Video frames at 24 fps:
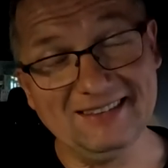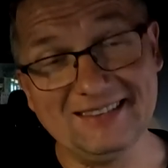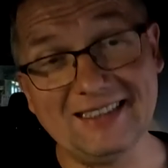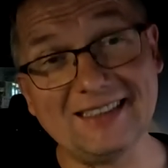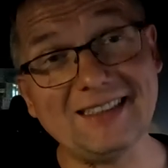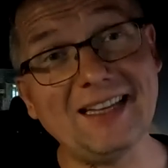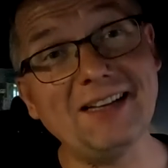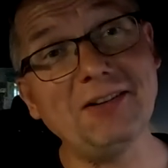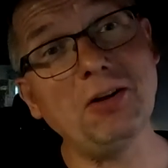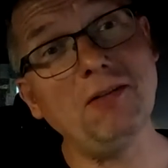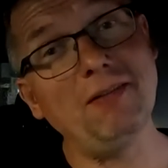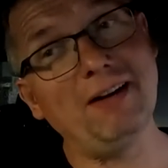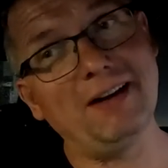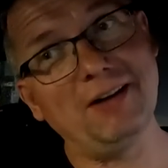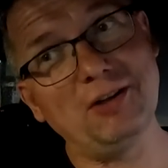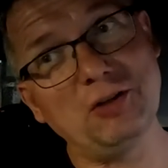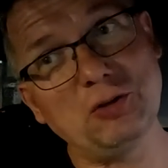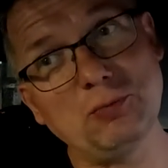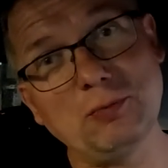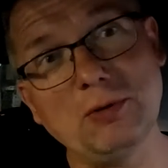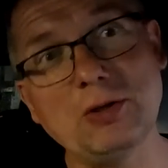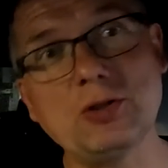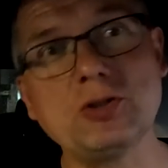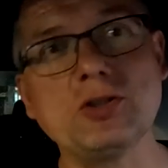
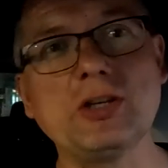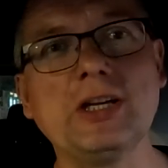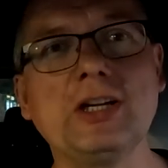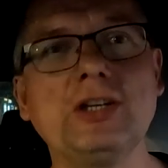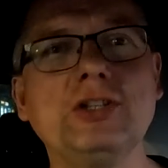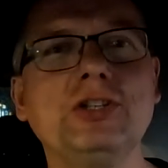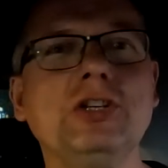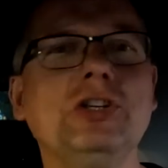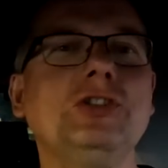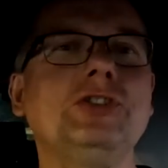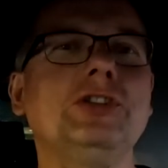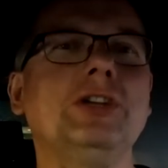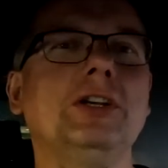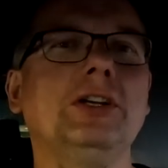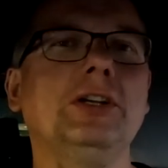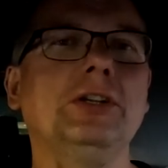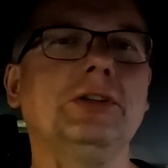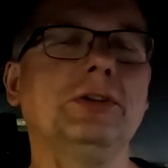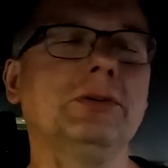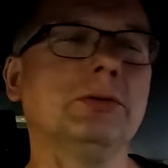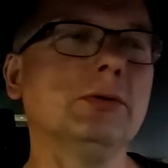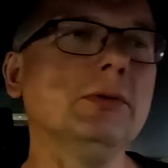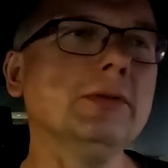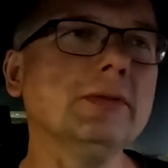Zatankowaliśmy 40
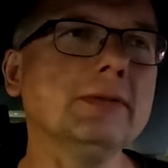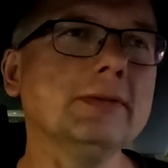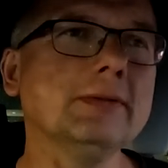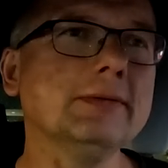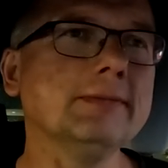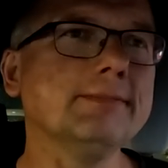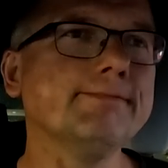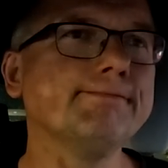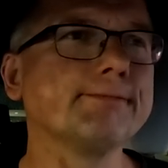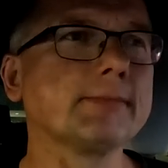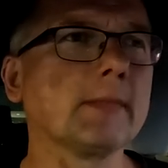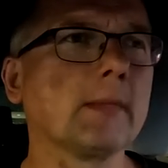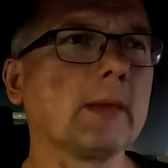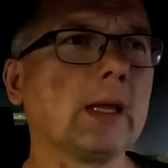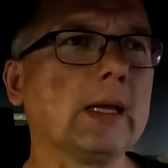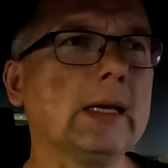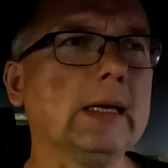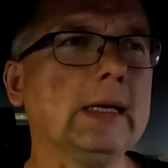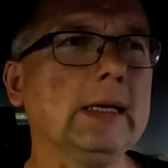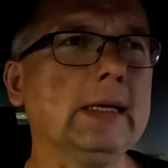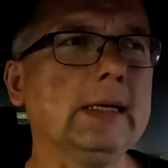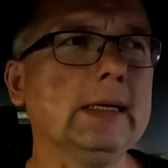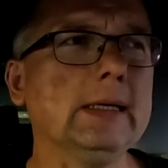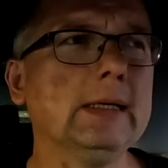litrów
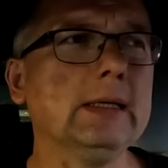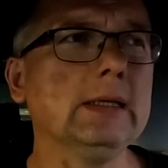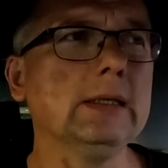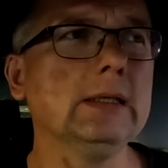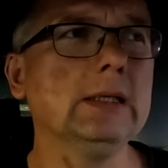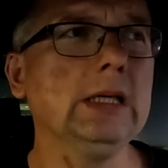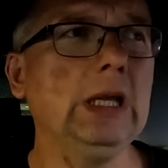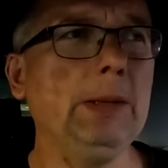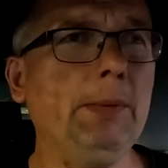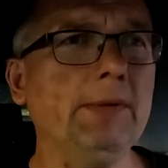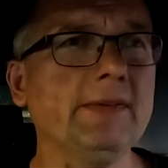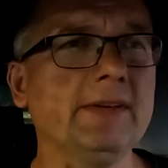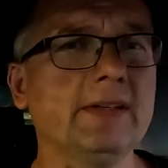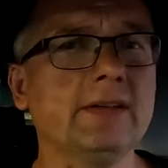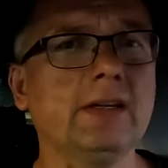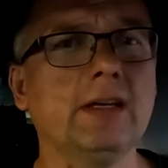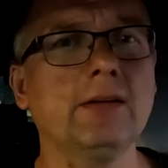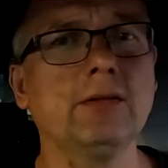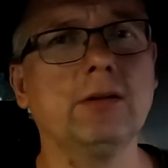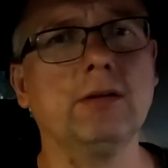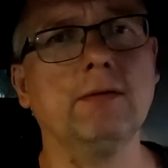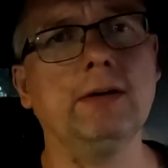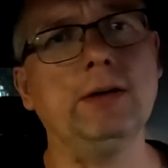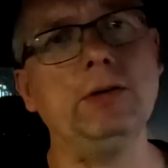i po
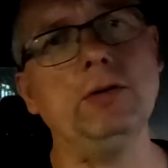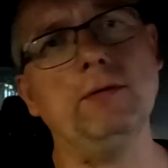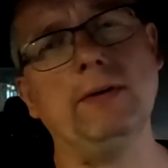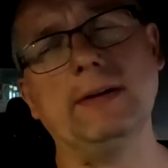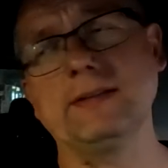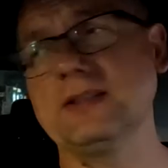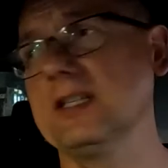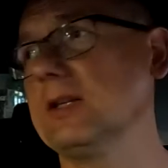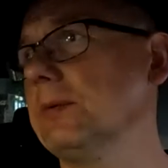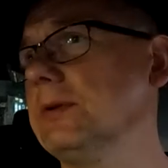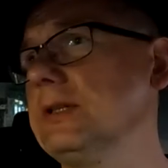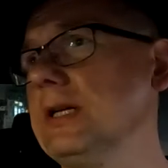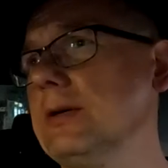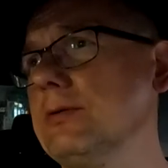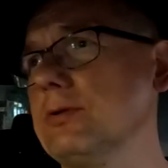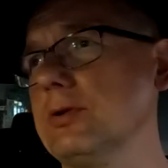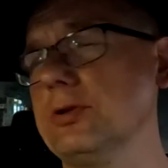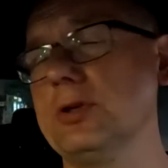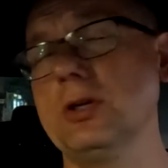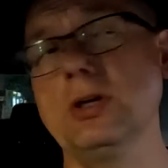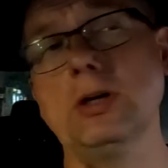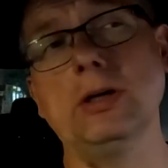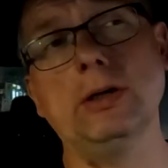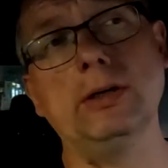zatankowaniu facet powiedział,
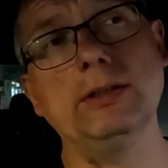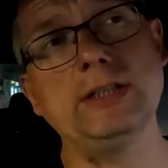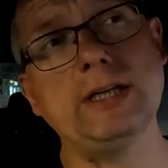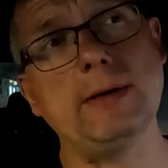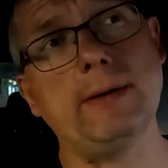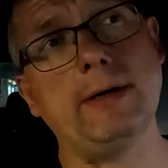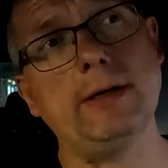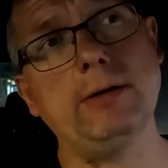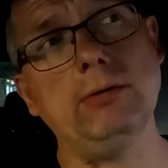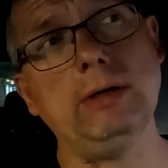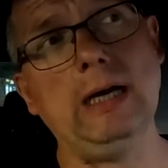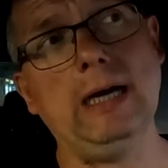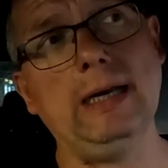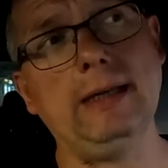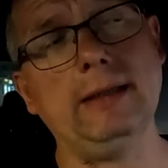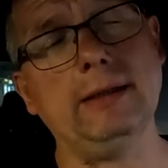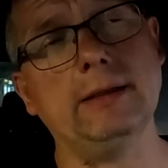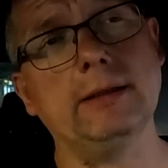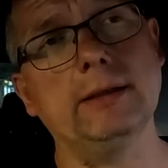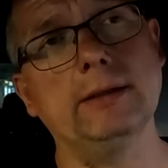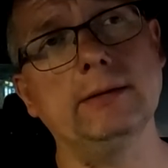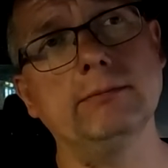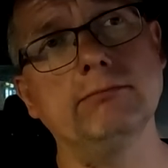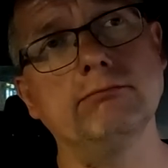że nie działają
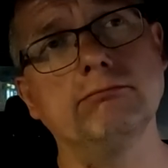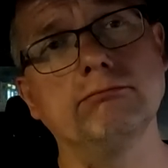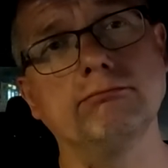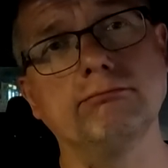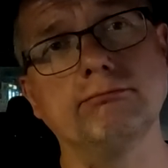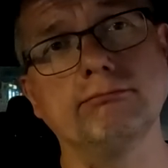karty.